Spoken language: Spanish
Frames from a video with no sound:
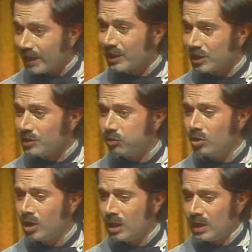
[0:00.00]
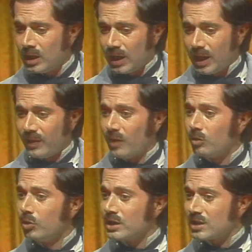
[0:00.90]
Rengifo ha dado
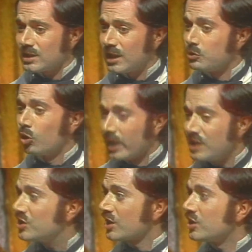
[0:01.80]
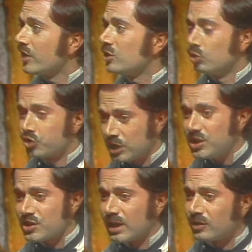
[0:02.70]
muestras de violencias y de
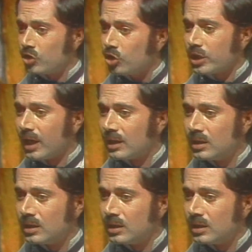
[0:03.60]
injusticias en Antioquia.